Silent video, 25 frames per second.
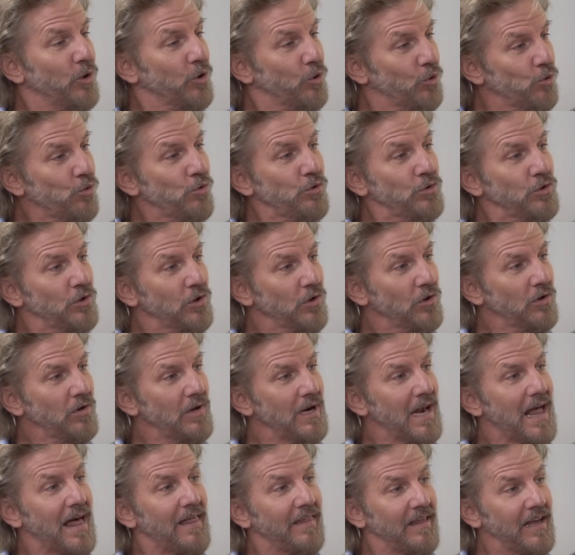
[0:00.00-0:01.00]
Pero justo
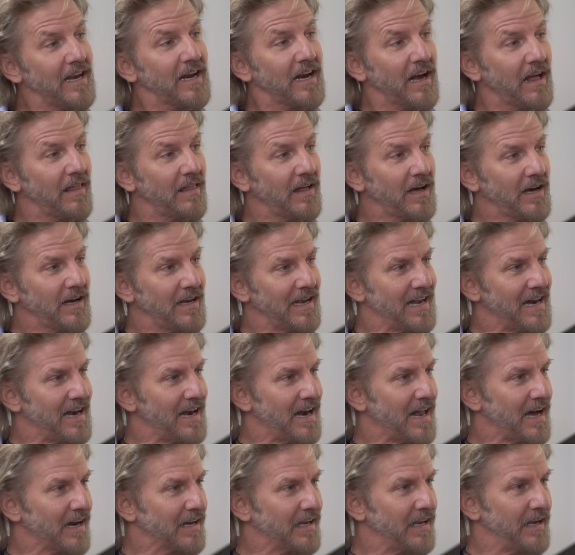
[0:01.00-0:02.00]
la década
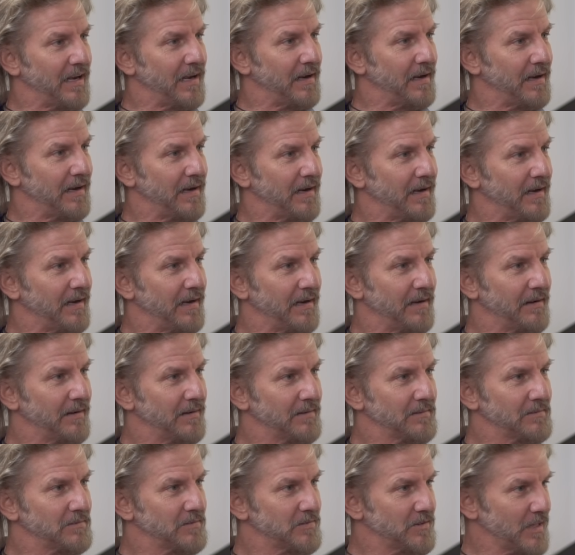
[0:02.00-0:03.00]
en la que,
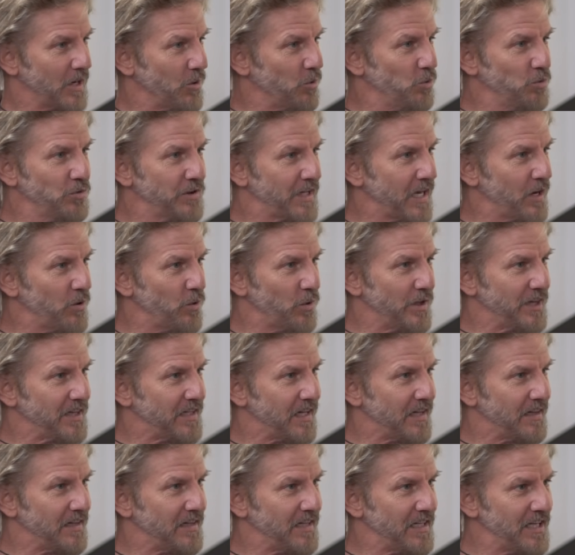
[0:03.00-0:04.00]
según tengo
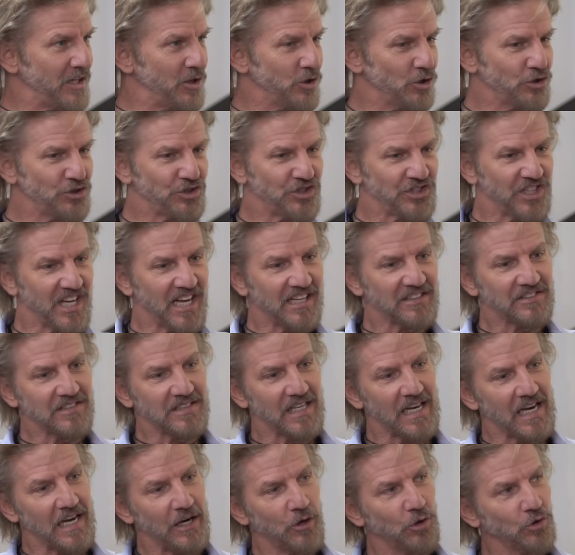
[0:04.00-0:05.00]
entendido, se
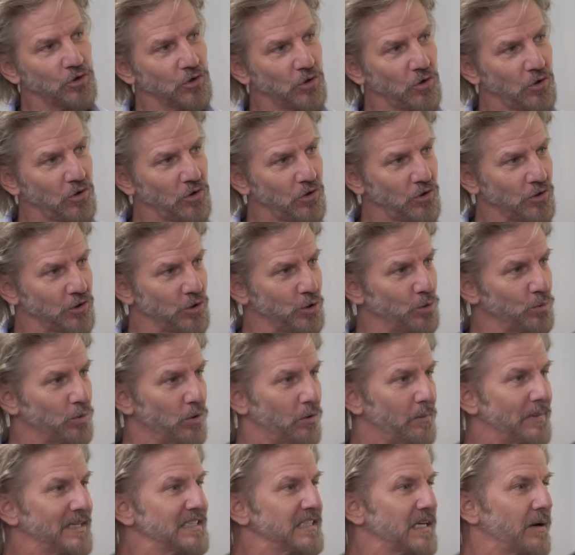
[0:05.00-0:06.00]
aceleró todo y
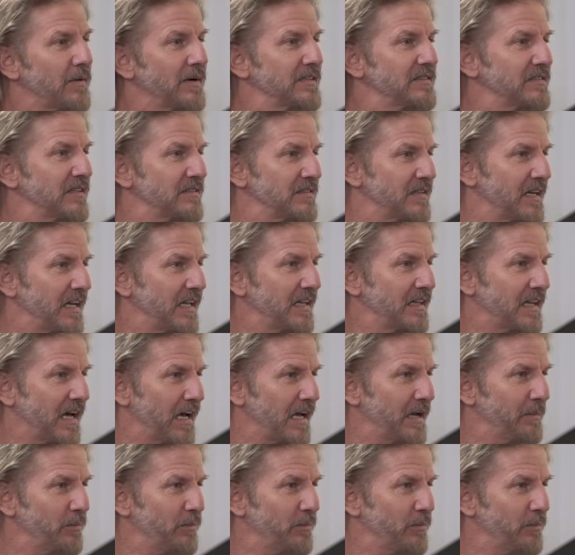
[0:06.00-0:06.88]
hubo más avances en esta